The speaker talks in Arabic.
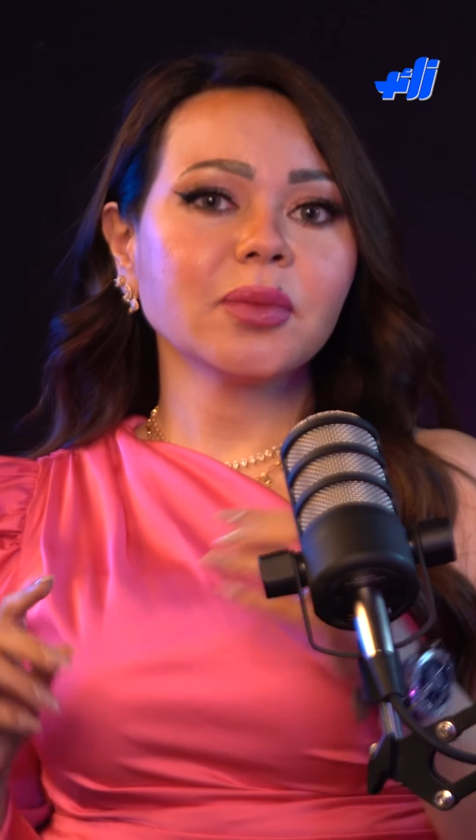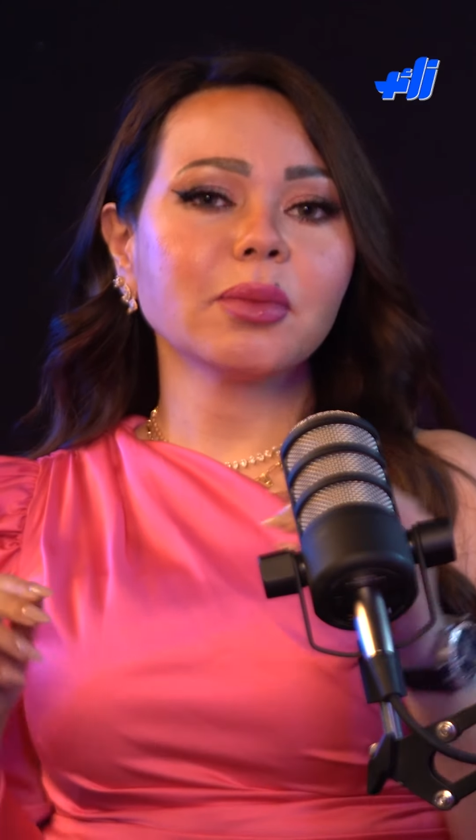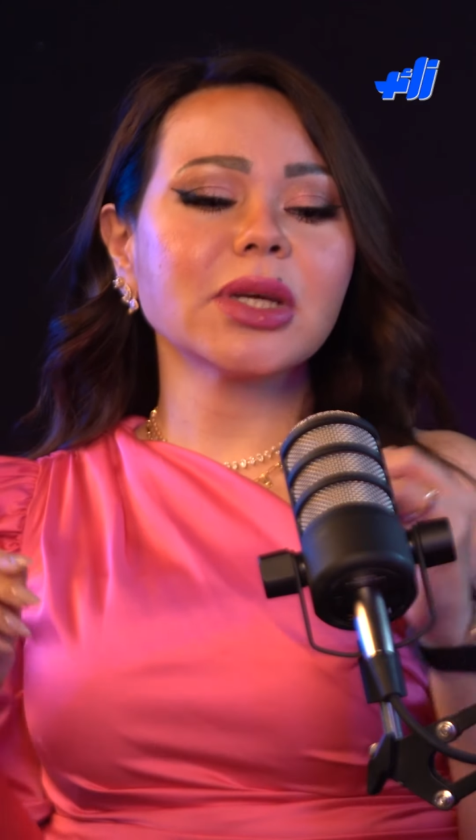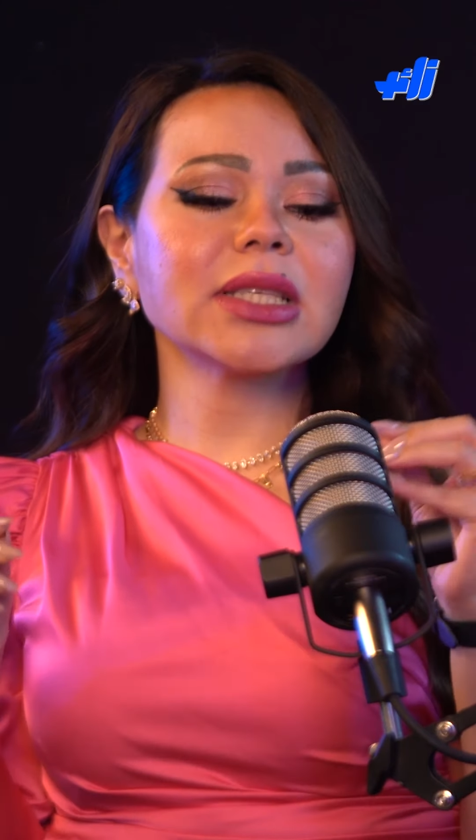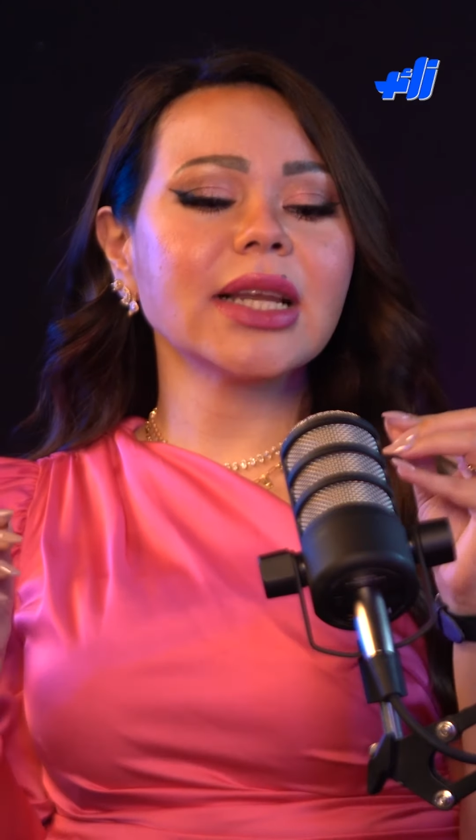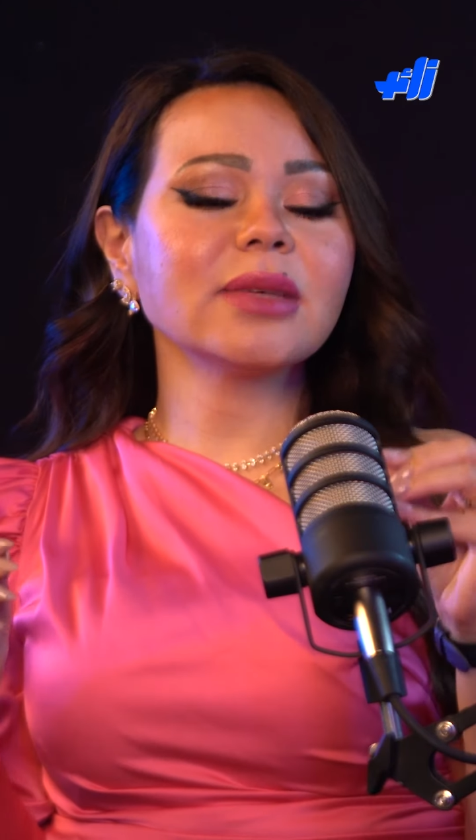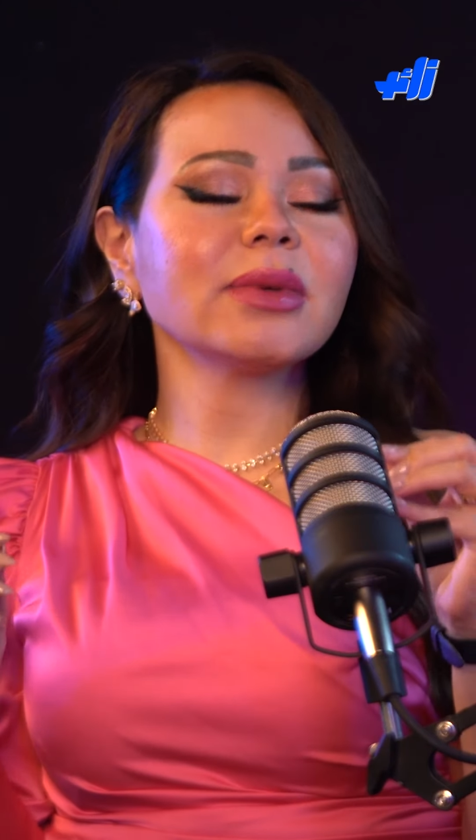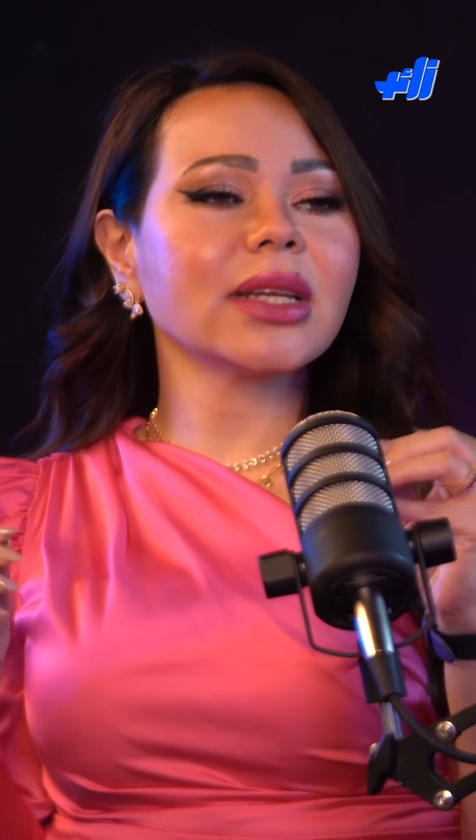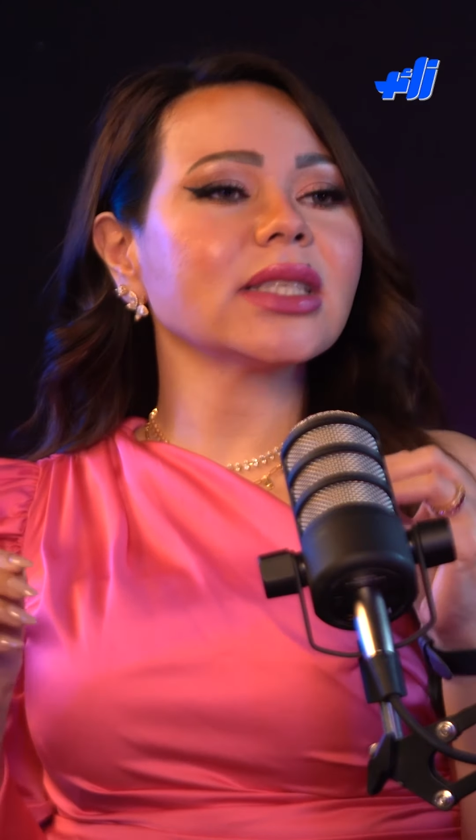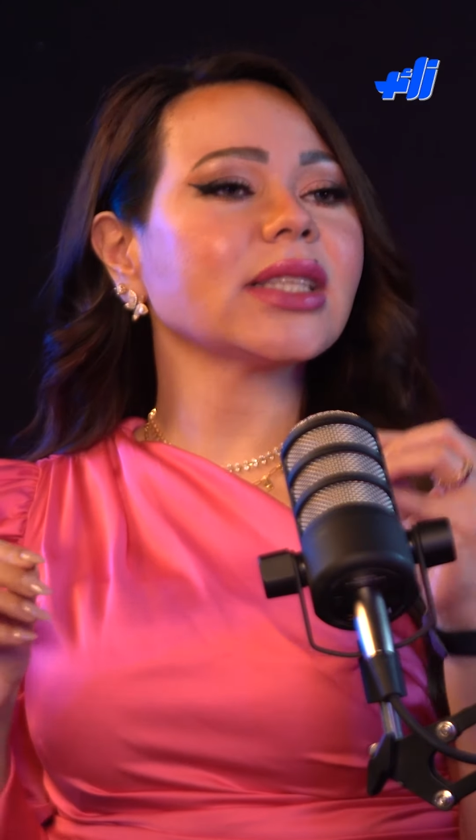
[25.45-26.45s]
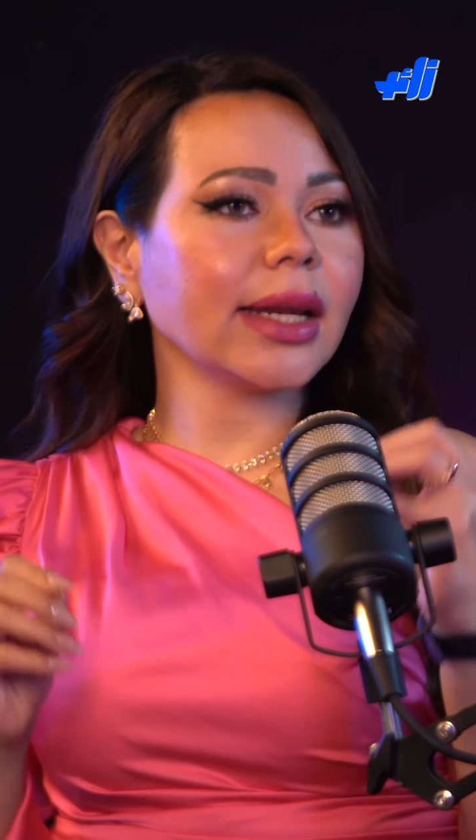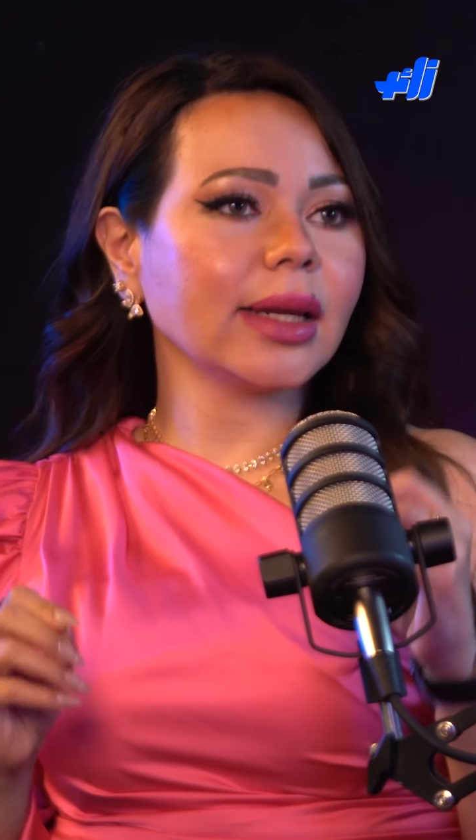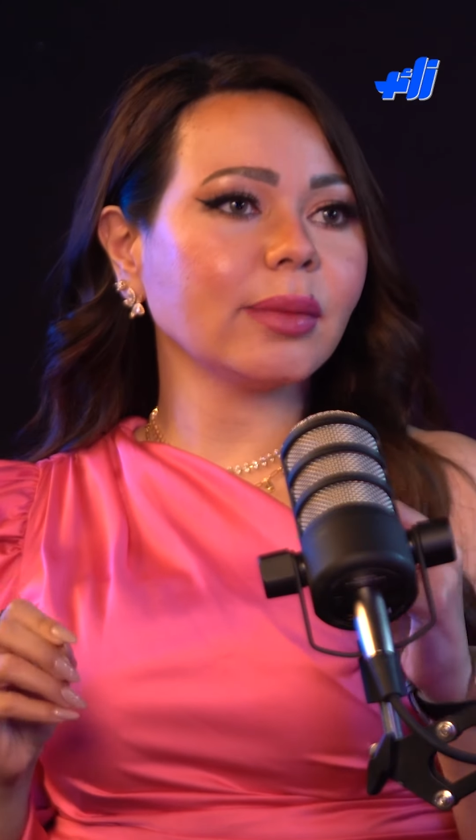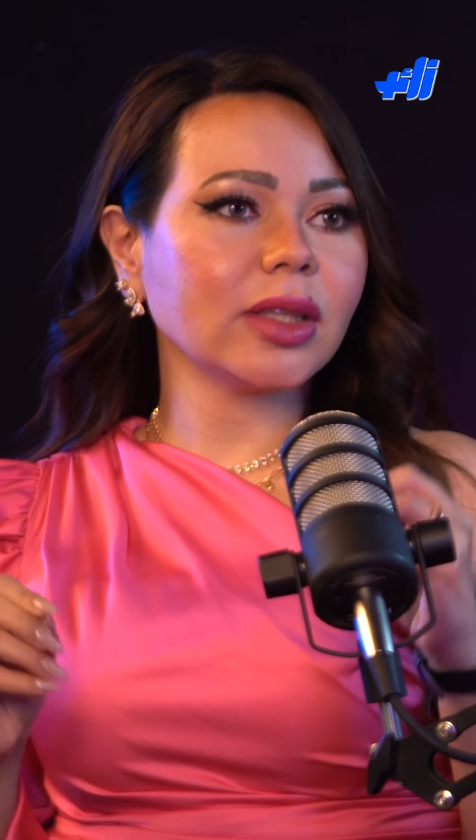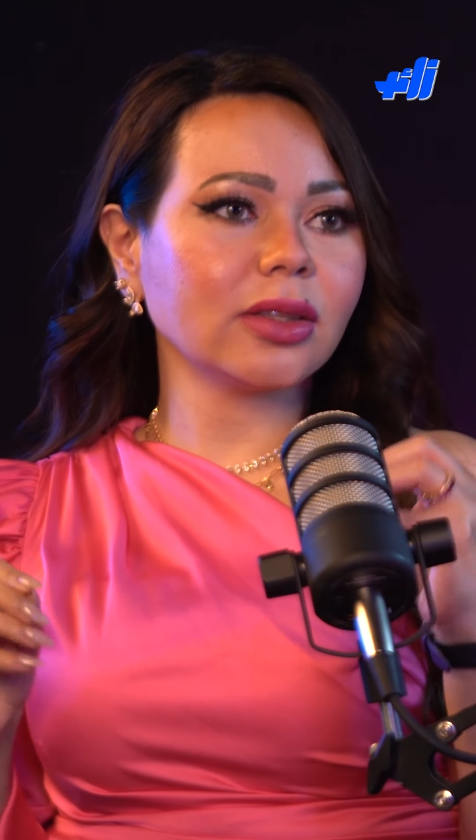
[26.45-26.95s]
بس لازم الناس
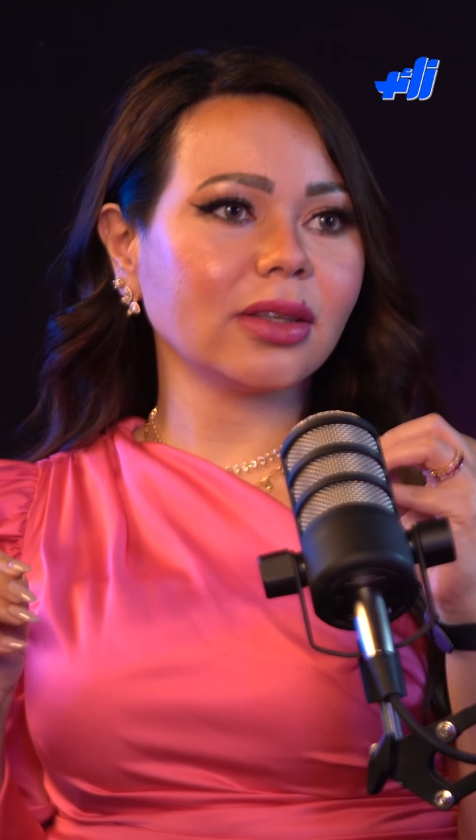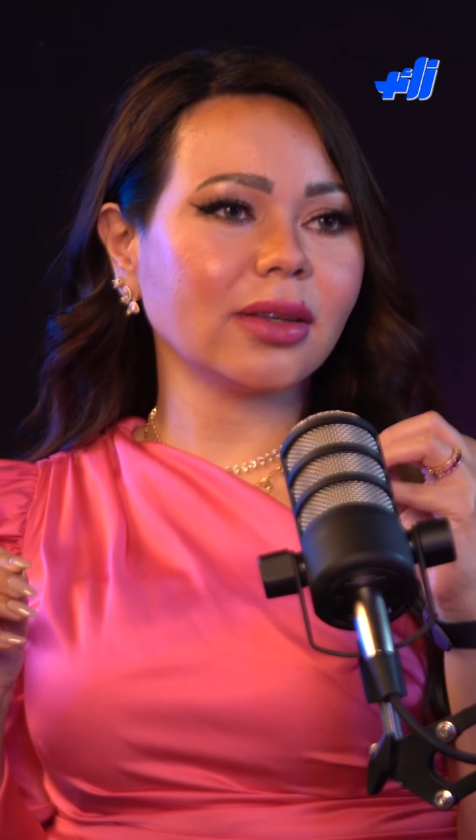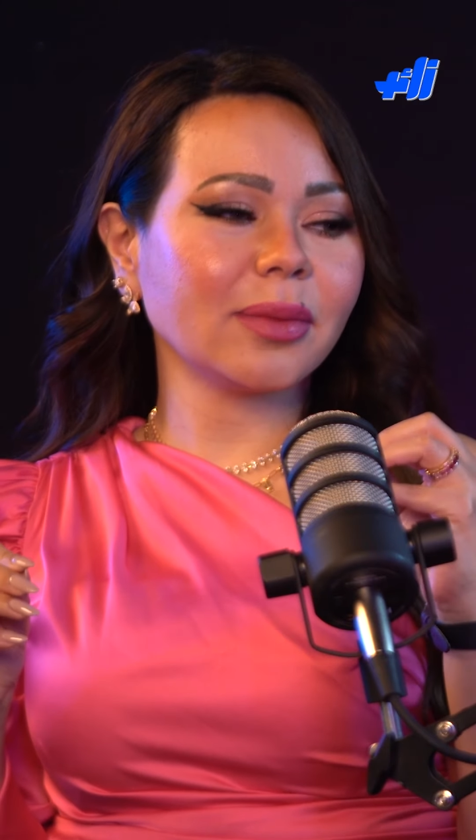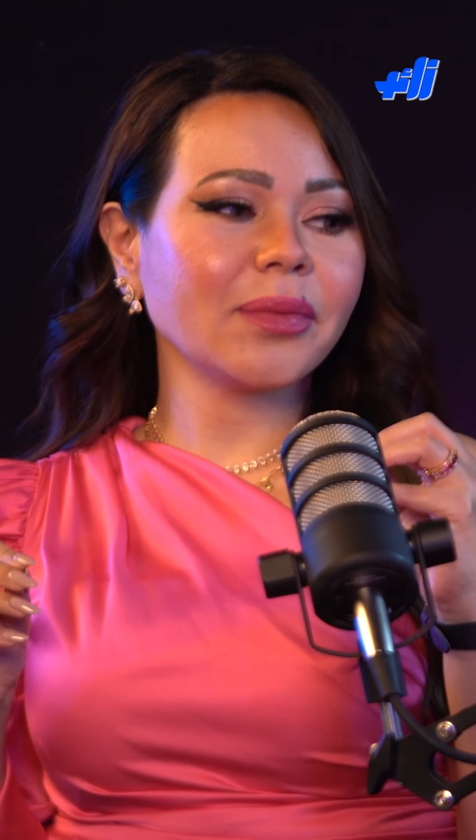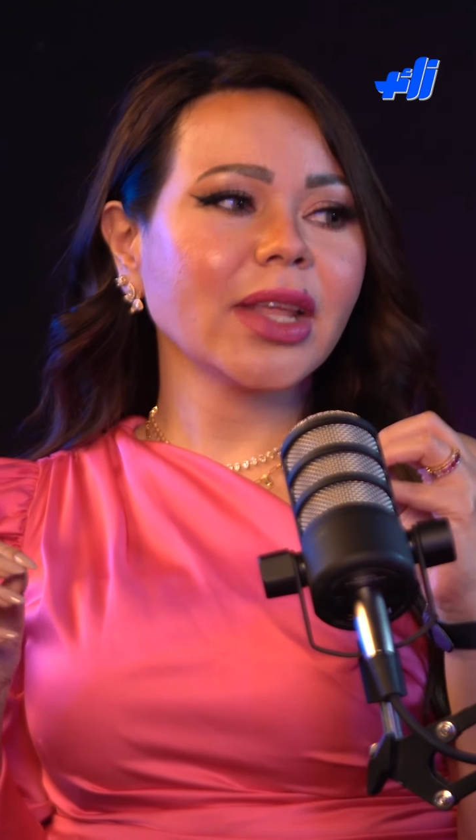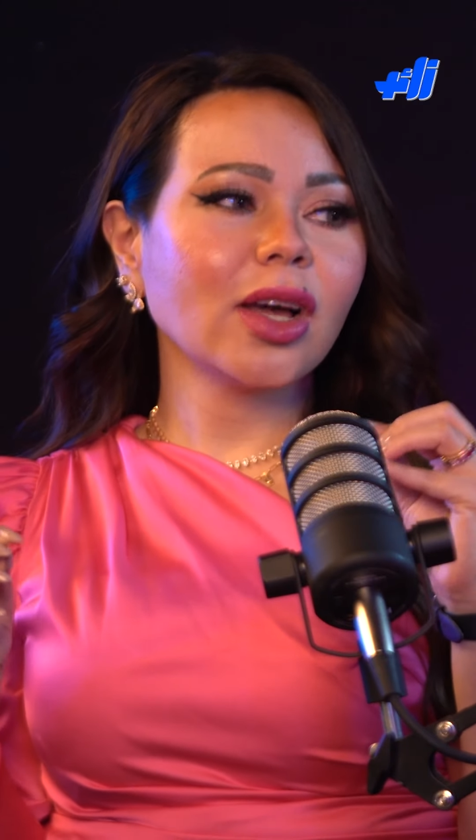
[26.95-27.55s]
تتعلم ان